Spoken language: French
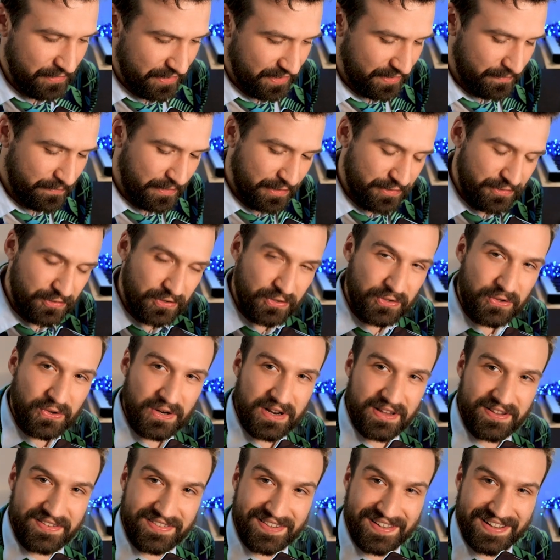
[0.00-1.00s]
bien, bah je te
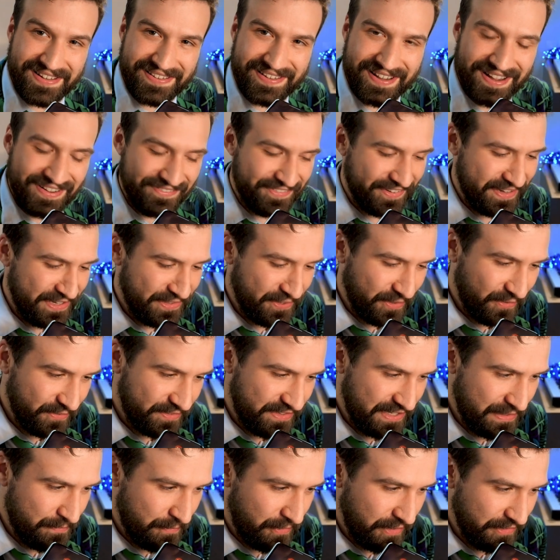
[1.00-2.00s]
laisse Travailler
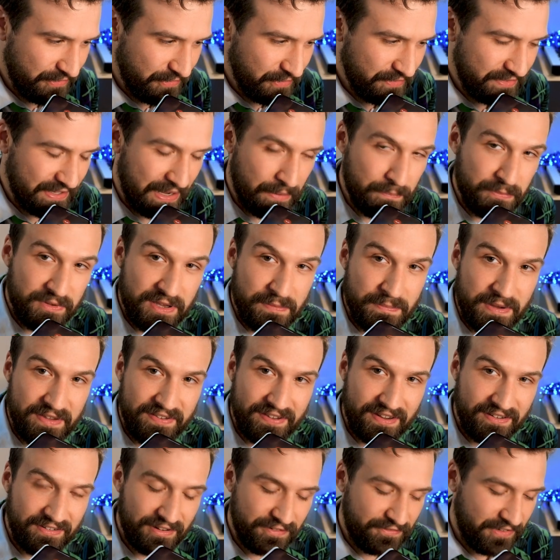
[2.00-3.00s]
tranquillement. Est-ce que tu as un petit
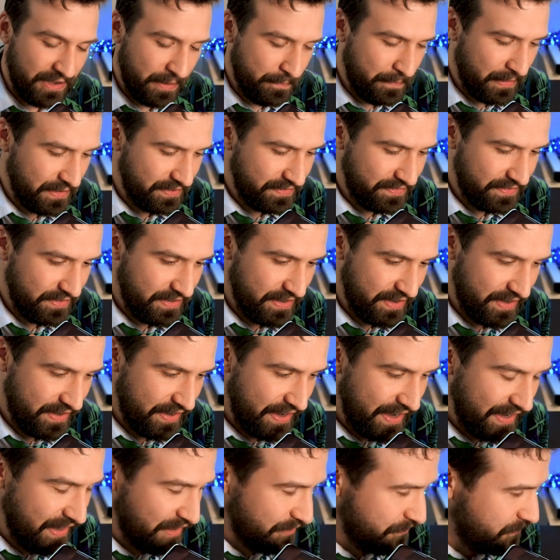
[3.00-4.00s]
message à faire passer à,
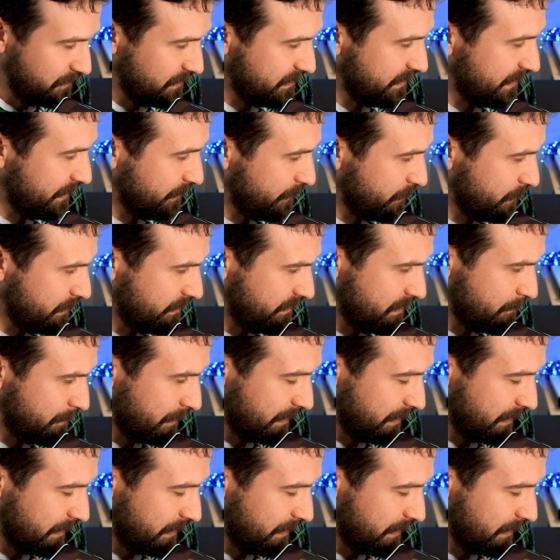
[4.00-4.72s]
à, la vidéo ici